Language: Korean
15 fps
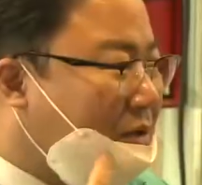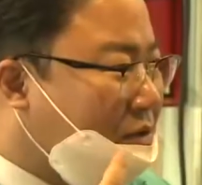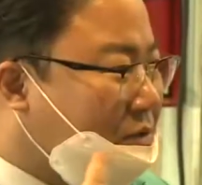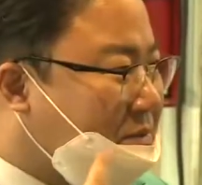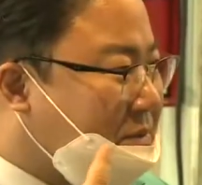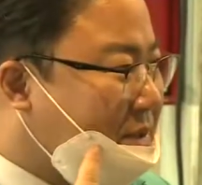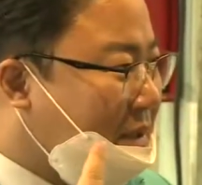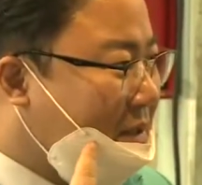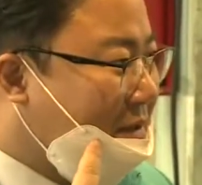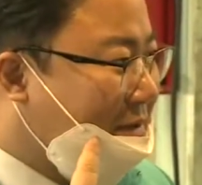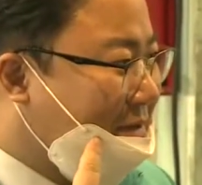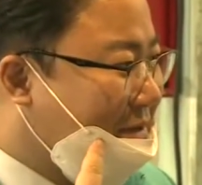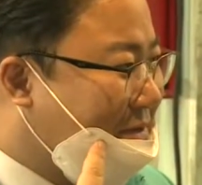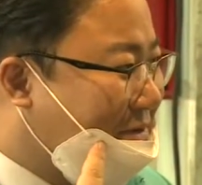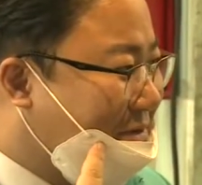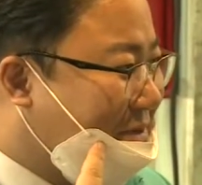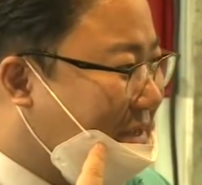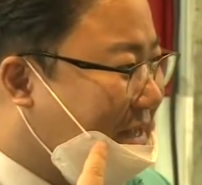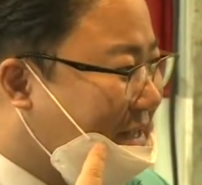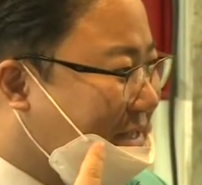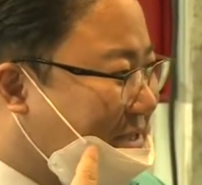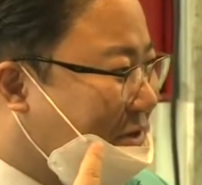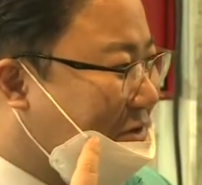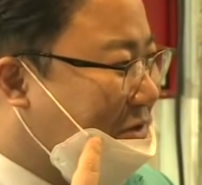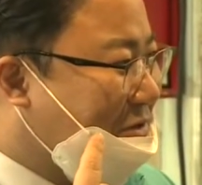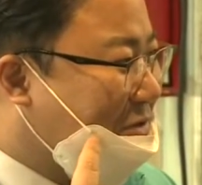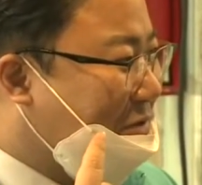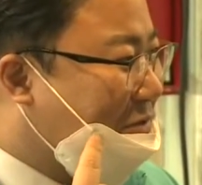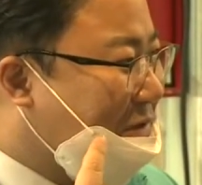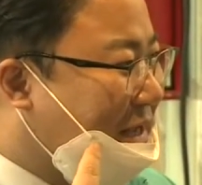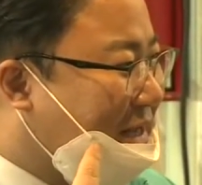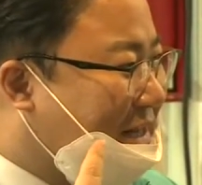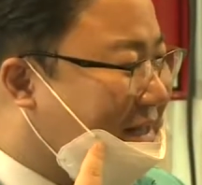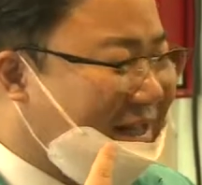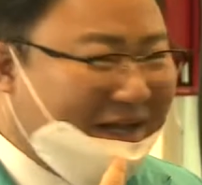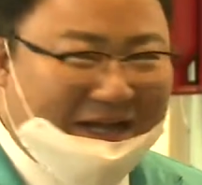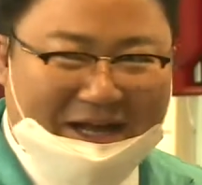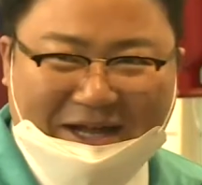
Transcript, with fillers: 더구나 얼굴 알리기에 시간이 부족한